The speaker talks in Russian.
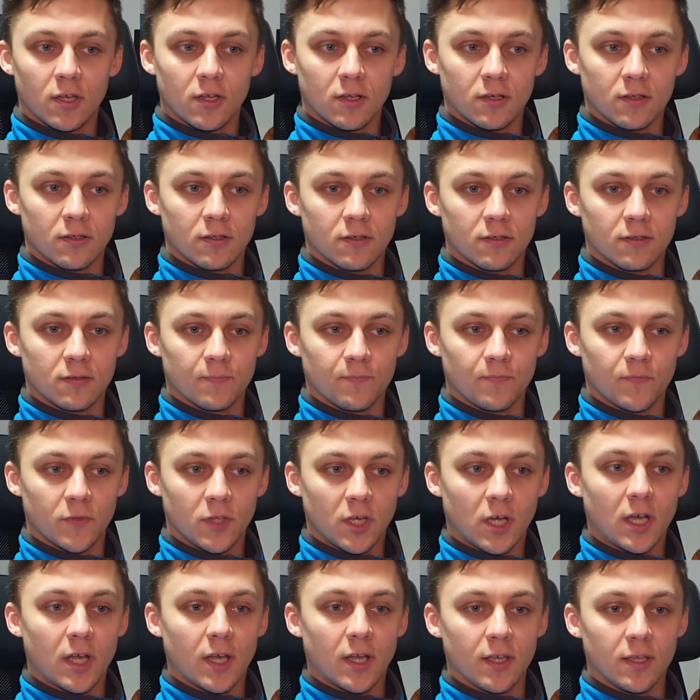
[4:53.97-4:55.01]
Э,
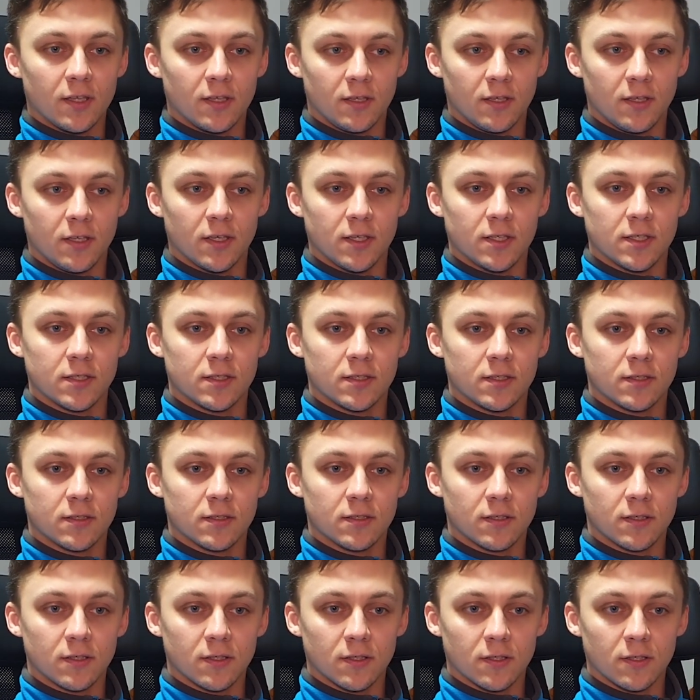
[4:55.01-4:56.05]
да, есть,
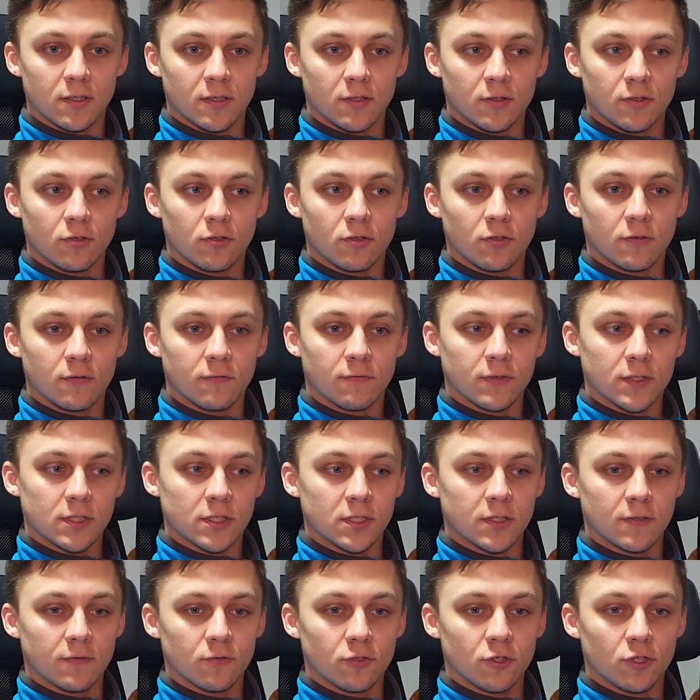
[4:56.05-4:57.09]
э, но в
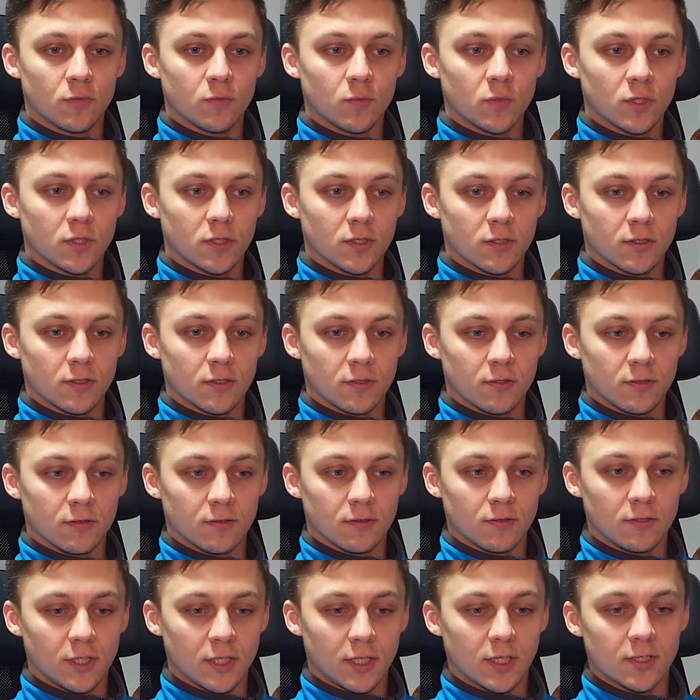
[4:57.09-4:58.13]
основном
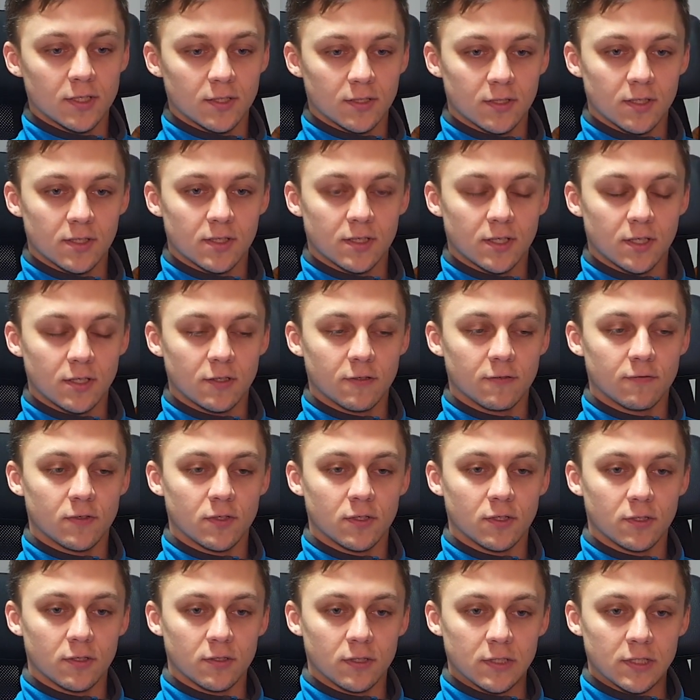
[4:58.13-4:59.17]
э, я
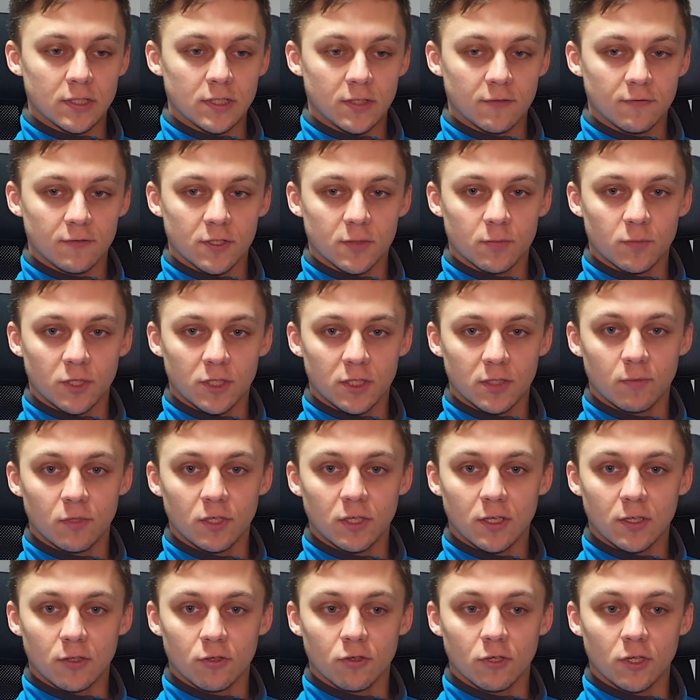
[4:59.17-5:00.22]
раздосадован сервисменами,
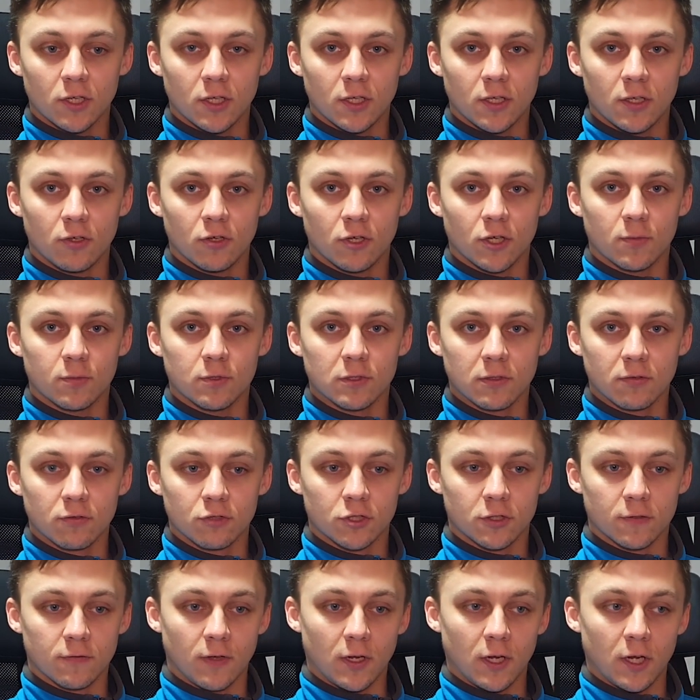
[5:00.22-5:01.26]
которые ее
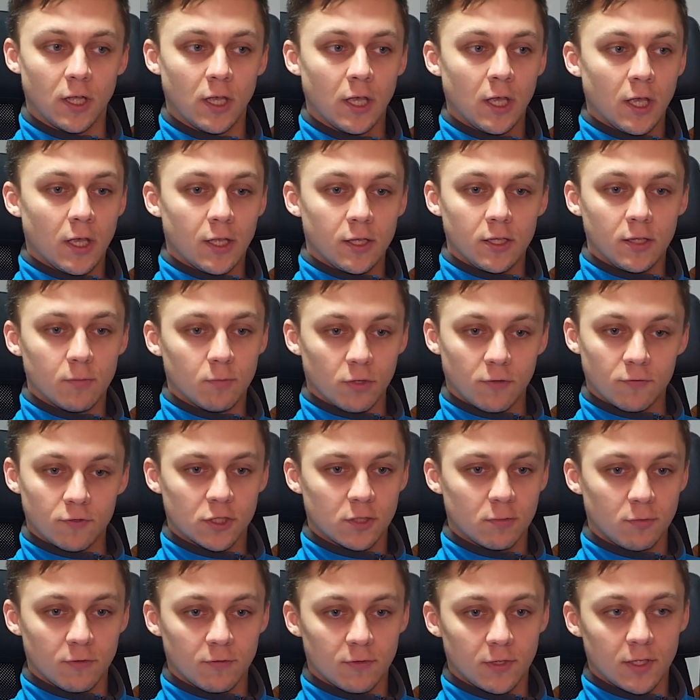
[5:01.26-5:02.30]
обслуживали, не
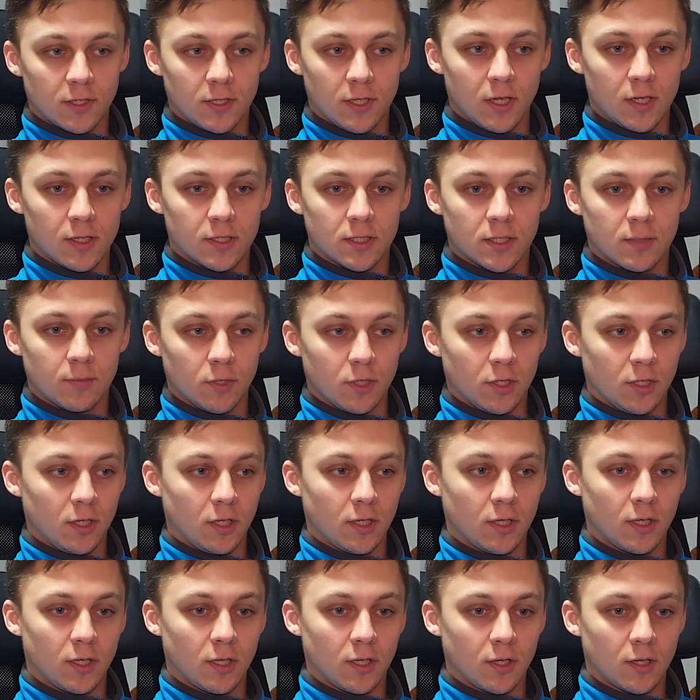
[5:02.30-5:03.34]
бывшими владельцами,
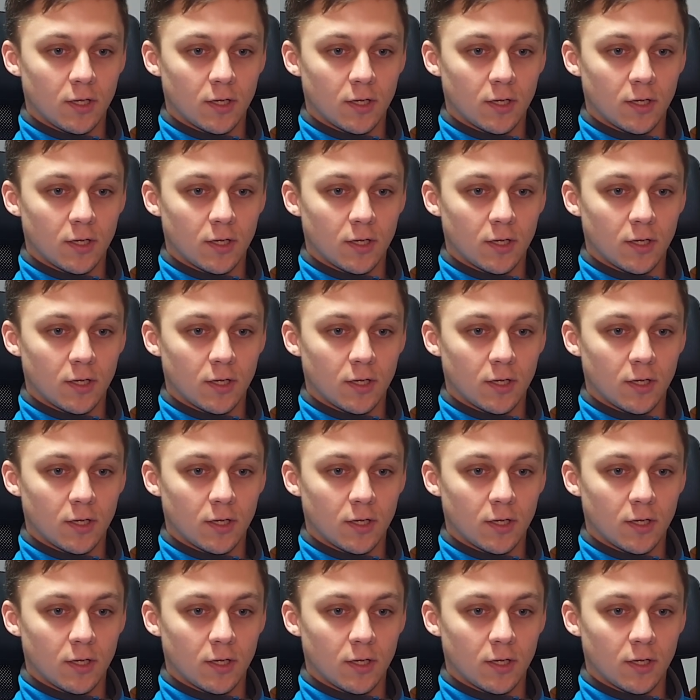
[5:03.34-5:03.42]
не